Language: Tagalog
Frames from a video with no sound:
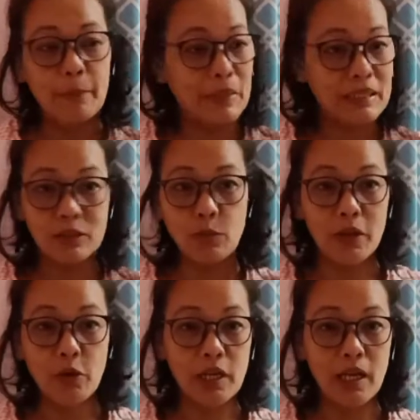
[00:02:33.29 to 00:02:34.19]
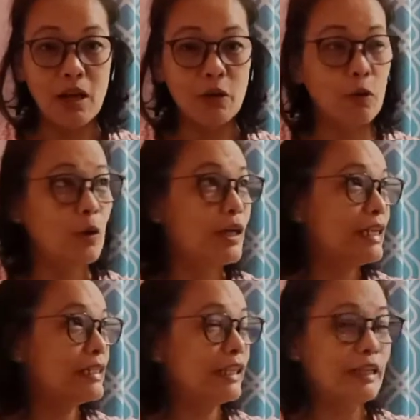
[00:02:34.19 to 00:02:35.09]
Basta tumayo na lang ako,
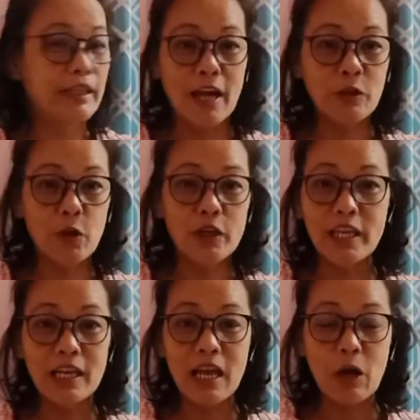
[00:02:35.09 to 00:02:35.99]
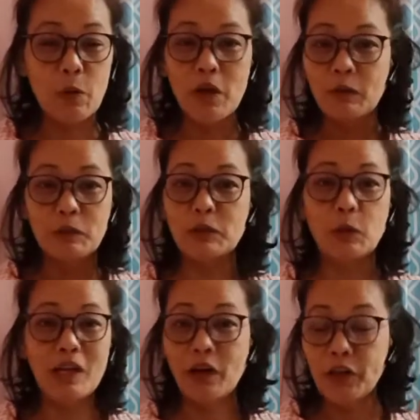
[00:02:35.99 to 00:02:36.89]
sinindihan mo ang ilaw,
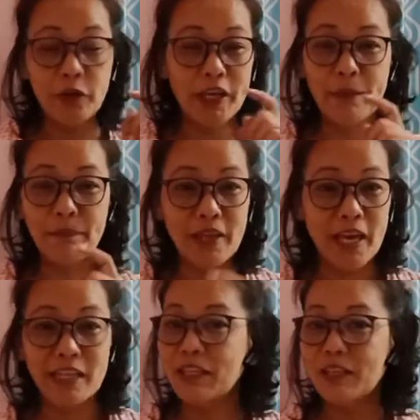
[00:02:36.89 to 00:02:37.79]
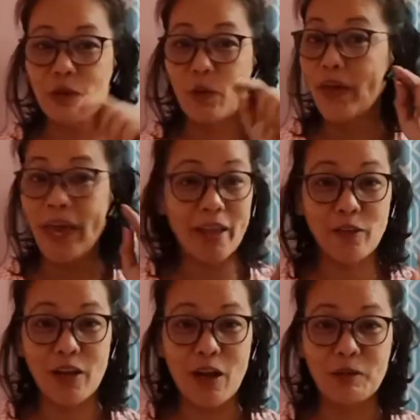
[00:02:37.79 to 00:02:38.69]
gusto ko lang kayong i-update. So,
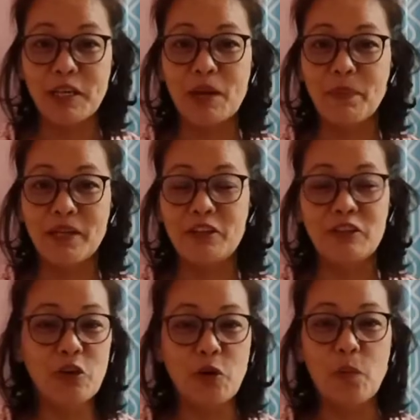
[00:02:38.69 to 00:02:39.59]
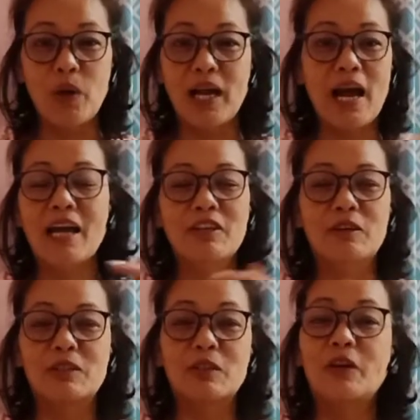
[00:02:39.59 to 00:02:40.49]
eto na ako sa harapan ninyo. Walang
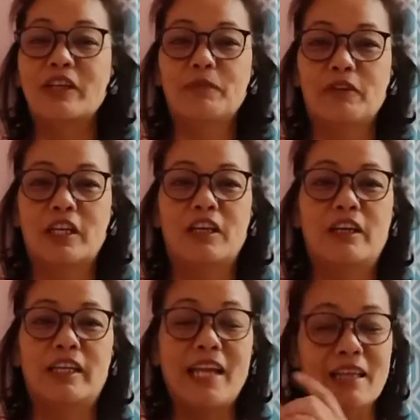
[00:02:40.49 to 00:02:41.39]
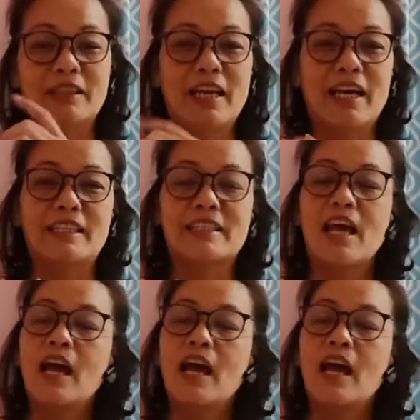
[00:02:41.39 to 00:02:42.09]
ayos. Sorry for that, guys.